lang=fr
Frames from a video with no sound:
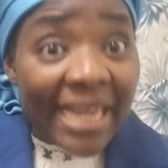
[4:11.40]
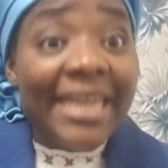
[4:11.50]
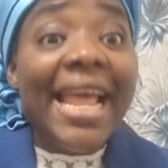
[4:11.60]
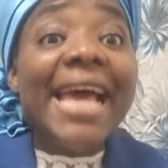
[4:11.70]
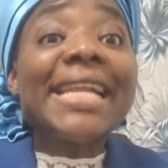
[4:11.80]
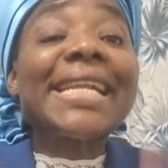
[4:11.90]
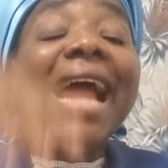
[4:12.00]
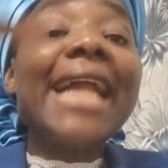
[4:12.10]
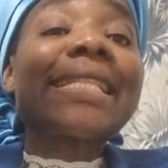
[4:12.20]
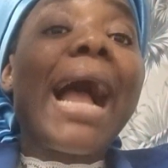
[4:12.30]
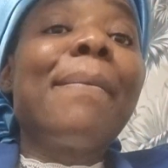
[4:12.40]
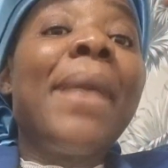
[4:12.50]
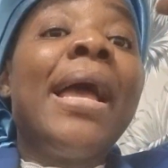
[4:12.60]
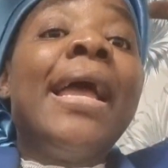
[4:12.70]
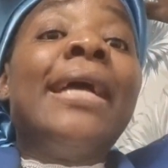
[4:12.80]
Les rats dans,
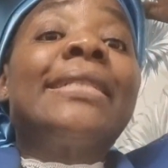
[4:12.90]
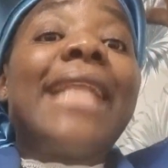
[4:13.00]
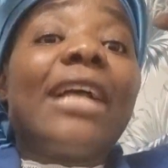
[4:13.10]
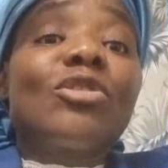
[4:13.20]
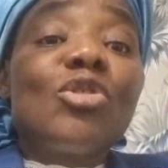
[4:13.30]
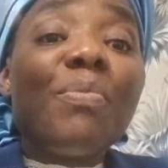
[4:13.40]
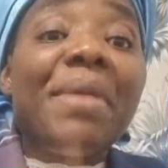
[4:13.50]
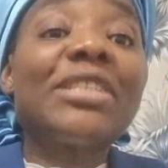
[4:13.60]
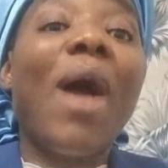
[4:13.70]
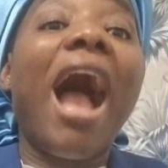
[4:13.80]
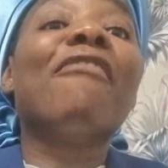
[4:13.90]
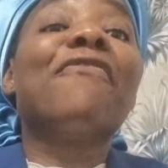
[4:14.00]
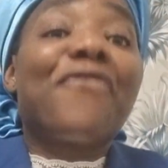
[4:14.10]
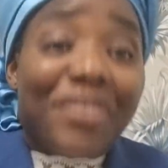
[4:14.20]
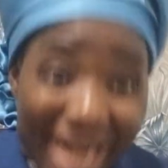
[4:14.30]
dans une maison en
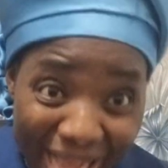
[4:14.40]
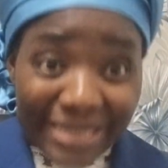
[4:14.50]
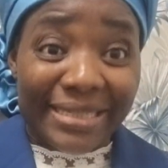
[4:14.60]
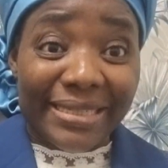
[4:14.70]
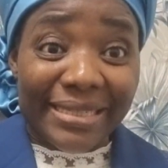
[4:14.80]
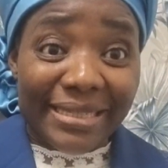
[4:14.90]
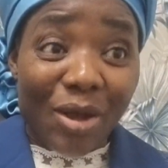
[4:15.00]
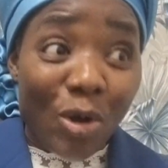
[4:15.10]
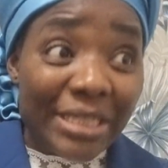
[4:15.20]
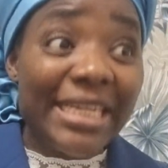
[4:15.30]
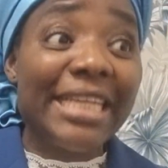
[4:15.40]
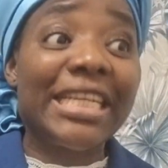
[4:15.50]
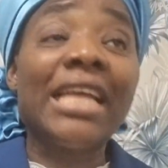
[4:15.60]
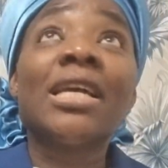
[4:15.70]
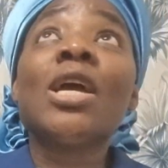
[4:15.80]
France, on
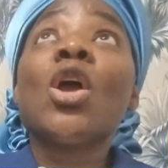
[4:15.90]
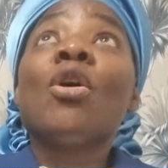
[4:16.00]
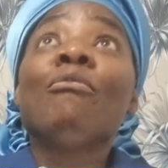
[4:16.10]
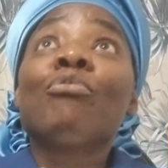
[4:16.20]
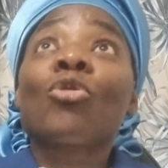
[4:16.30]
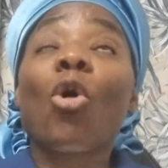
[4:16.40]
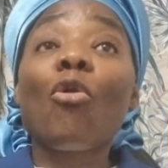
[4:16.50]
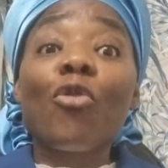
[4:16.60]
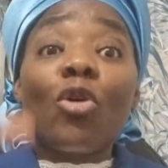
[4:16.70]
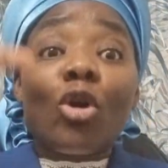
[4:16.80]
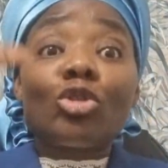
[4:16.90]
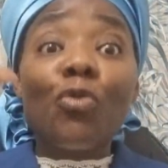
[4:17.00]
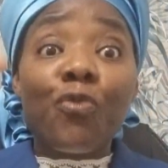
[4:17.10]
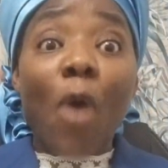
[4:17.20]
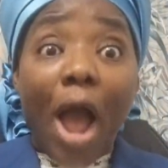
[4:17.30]
dit, quand,
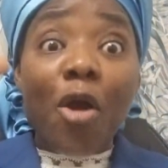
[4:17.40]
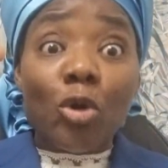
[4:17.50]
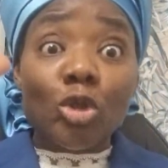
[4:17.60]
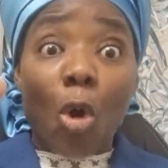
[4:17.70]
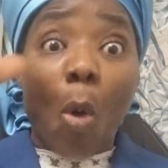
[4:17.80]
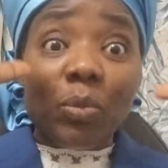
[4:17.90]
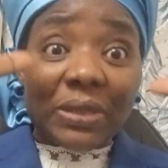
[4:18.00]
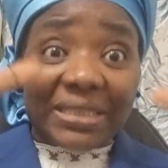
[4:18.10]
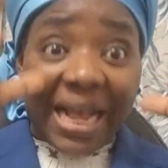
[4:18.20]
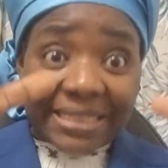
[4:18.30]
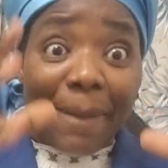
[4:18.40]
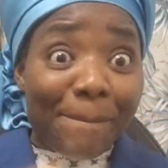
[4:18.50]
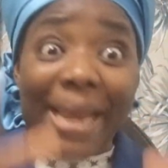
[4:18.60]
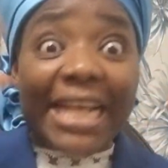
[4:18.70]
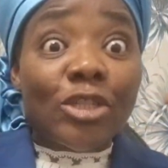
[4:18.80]
tu vois un truc comme ça,
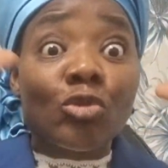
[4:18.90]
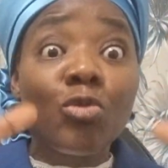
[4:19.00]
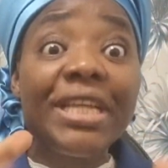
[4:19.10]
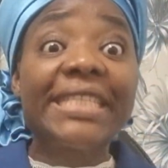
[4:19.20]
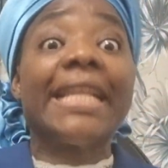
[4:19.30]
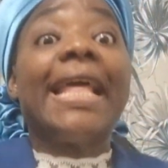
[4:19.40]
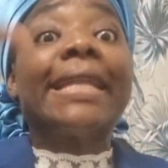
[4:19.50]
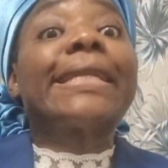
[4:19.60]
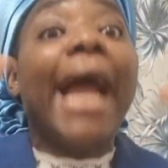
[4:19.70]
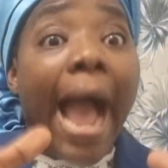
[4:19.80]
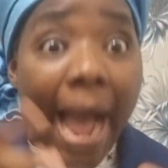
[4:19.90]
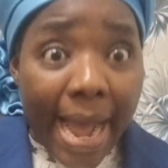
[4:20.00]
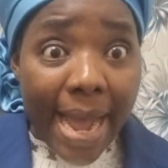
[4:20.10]
c'est pas les souris, c'est les rats.